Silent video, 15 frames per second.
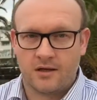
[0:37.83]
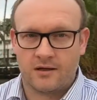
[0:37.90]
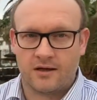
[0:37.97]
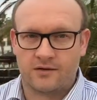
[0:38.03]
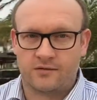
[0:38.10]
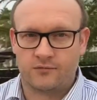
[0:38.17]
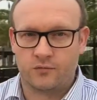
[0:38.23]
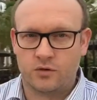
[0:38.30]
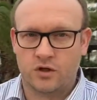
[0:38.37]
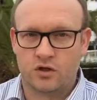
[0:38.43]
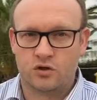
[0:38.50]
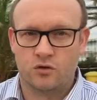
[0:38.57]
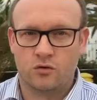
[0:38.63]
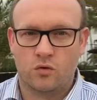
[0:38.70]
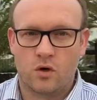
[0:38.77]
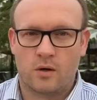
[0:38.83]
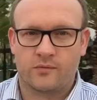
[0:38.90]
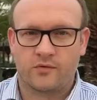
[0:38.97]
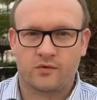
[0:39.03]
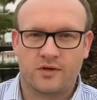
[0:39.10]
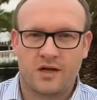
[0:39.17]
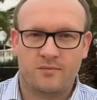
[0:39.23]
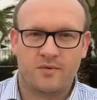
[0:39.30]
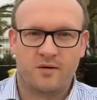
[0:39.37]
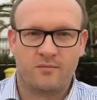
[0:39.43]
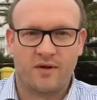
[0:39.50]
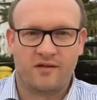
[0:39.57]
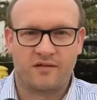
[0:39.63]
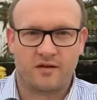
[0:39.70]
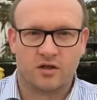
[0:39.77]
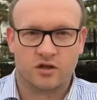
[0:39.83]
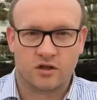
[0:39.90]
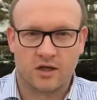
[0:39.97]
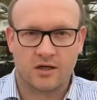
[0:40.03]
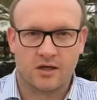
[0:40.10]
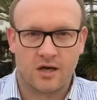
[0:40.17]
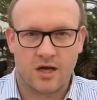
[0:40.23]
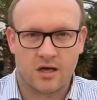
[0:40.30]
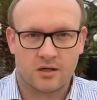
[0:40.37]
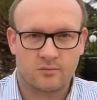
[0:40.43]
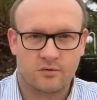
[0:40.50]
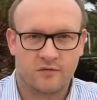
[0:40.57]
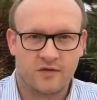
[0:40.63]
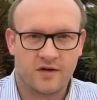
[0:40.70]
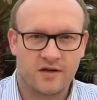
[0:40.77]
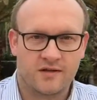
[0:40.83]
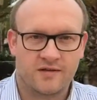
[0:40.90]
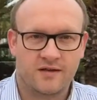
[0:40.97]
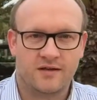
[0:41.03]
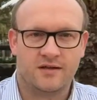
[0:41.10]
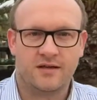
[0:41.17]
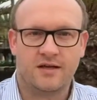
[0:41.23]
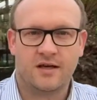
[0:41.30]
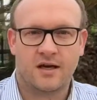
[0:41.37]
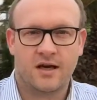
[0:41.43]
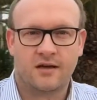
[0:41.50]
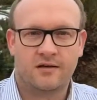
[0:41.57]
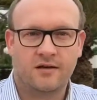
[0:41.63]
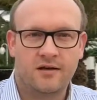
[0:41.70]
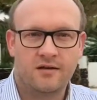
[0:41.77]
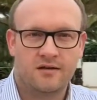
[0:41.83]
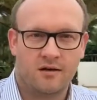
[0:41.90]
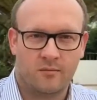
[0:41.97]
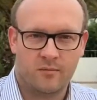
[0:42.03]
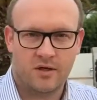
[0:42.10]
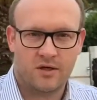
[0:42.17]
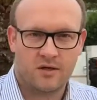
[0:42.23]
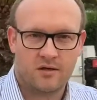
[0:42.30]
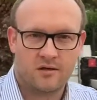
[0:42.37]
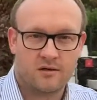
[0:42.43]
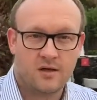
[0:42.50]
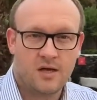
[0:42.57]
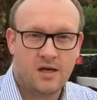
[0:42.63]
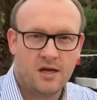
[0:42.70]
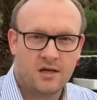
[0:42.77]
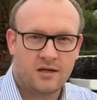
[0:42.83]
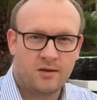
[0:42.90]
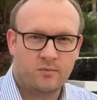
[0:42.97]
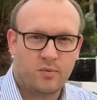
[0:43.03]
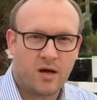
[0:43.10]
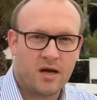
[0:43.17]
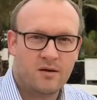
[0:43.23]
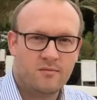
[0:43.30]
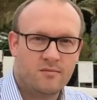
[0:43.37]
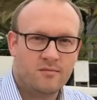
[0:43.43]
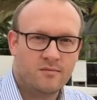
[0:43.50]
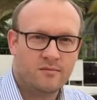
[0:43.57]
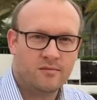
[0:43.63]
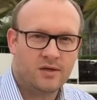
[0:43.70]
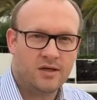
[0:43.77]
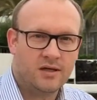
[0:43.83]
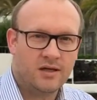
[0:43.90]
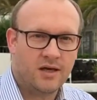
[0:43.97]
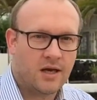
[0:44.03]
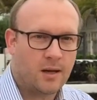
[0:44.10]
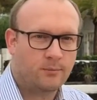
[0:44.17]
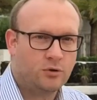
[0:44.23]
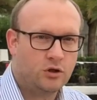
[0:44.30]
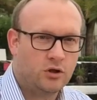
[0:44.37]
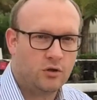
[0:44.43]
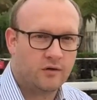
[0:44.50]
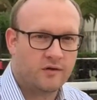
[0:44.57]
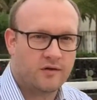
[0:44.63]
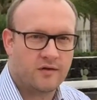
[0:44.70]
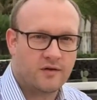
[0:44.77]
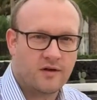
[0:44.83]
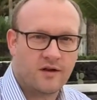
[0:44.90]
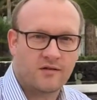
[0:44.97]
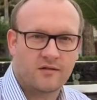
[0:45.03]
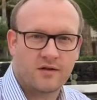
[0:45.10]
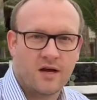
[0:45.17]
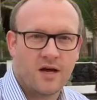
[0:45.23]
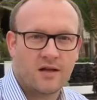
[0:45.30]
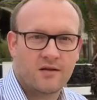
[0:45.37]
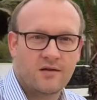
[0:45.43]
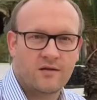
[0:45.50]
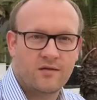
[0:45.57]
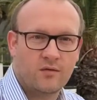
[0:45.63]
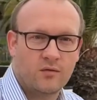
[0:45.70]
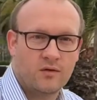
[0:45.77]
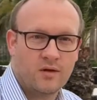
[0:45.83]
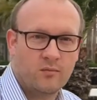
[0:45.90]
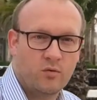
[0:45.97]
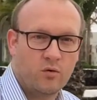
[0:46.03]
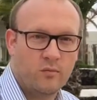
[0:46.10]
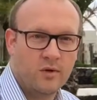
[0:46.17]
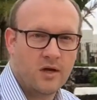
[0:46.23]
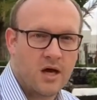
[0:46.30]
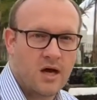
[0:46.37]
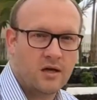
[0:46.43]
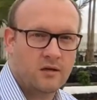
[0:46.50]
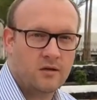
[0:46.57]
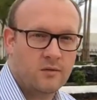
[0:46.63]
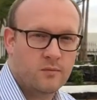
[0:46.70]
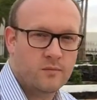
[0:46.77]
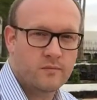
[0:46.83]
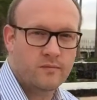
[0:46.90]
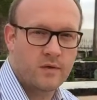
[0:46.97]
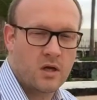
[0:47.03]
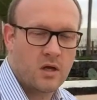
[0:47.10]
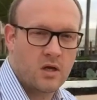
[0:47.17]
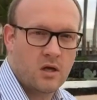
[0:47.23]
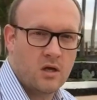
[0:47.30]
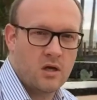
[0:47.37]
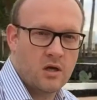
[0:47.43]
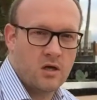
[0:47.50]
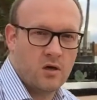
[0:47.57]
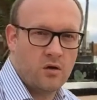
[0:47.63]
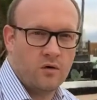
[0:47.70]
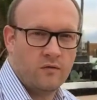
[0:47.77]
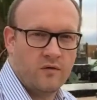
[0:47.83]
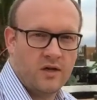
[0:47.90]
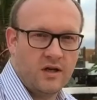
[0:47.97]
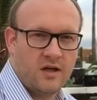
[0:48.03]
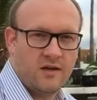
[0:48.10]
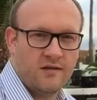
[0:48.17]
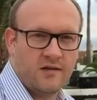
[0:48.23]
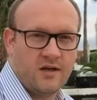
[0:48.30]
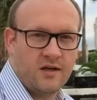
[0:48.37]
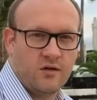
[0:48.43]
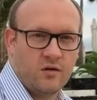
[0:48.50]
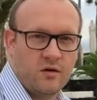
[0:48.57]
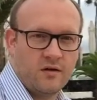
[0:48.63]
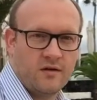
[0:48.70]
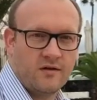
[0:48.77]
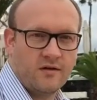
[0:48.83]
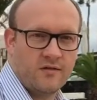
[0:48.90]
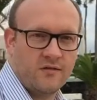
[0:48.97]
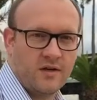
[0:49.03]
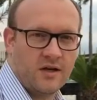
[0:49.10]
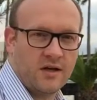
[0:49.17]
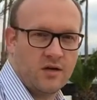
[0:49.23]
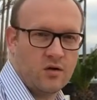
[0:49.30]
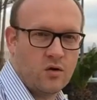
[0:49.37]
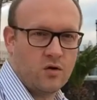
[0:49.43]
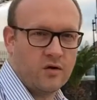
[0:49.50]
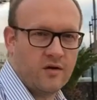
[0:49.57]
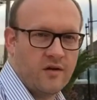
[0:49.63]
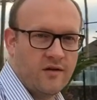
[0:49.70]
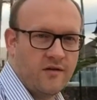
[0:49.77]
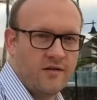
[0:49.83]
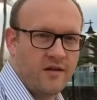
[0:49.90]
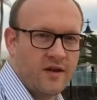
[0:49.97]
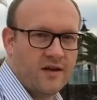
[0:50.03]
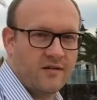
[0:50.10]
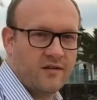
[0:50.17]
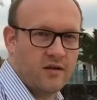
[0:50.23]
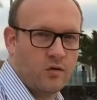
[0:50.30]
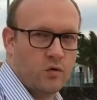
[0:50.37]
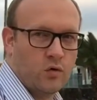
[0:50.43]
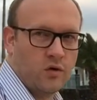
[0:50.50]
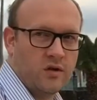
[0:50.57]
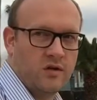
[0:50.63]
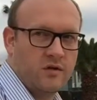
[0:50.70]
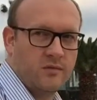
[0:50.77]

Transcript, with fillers: Das wunderschöne Urlaubshotel mit bester Strandlage befindet sich direkt hinter mir. Die Palmen bilden den Abschluss des Gartens und der Promenade. Und wie ihr sehen könnt, ist es wirklich noch sehr, sehr ruhig.